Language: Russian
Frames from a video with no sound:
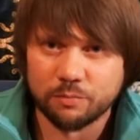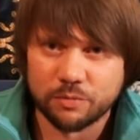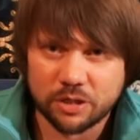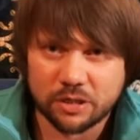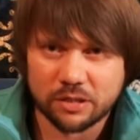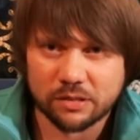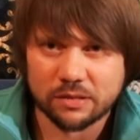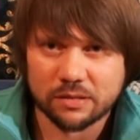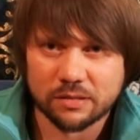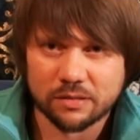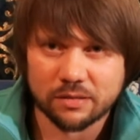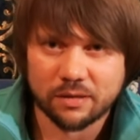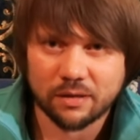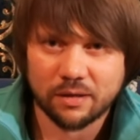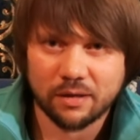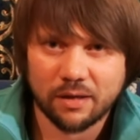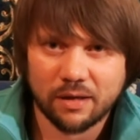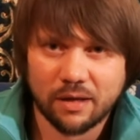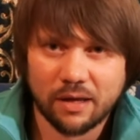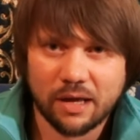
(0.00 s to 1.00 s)
птиц.
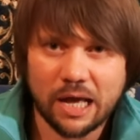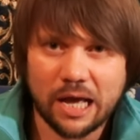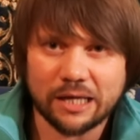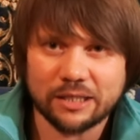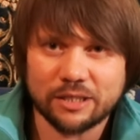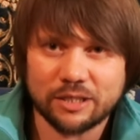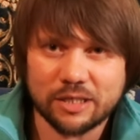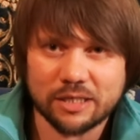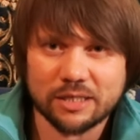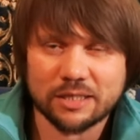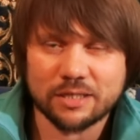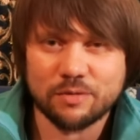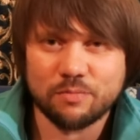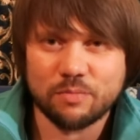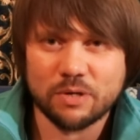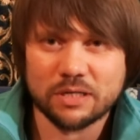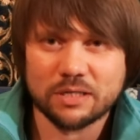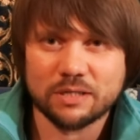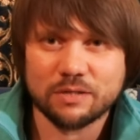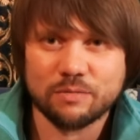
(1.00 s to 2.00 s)
Отец
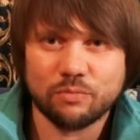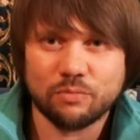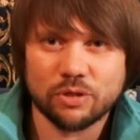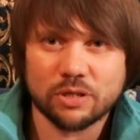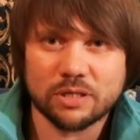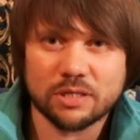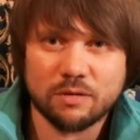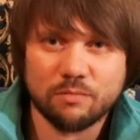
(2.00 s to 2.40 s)
Небесный будет